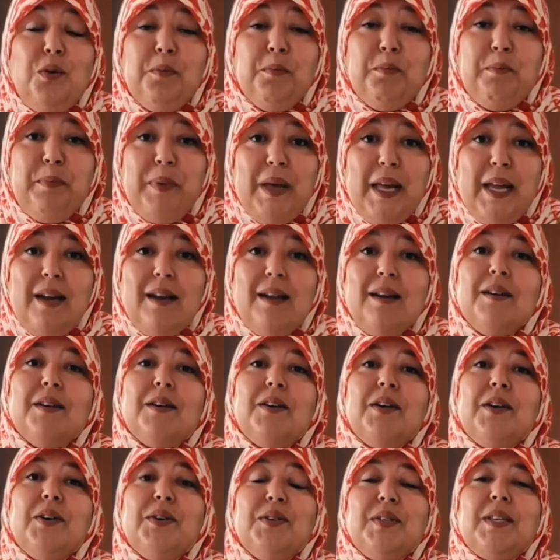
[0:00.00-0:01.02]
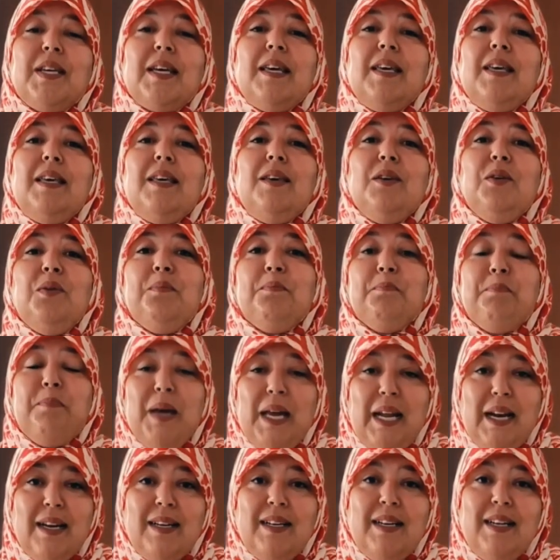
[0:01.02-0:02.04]
une belle rentrée, une
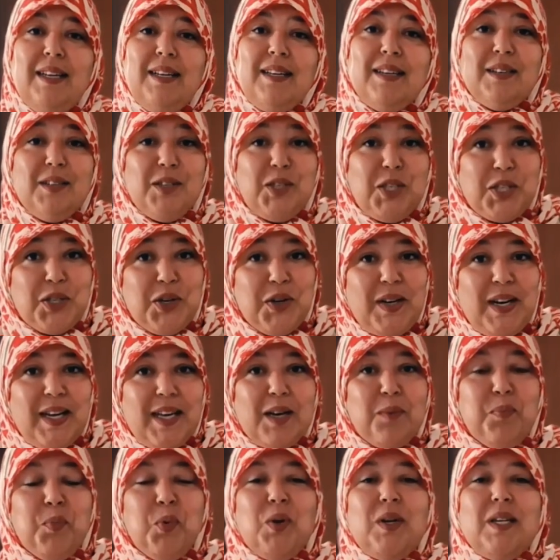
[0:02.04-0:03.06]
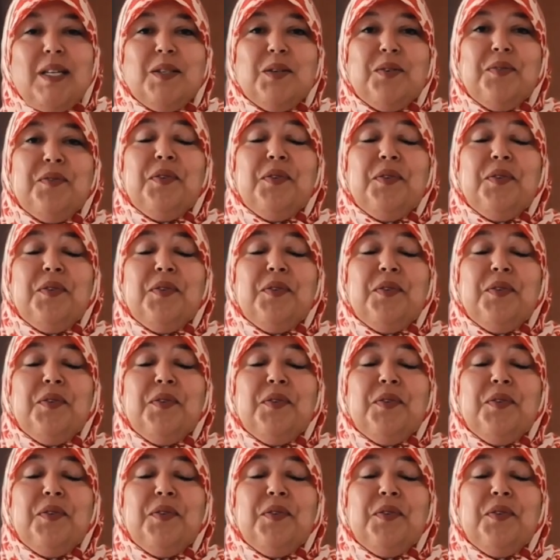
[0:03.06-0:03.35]
belle année scolaire pour les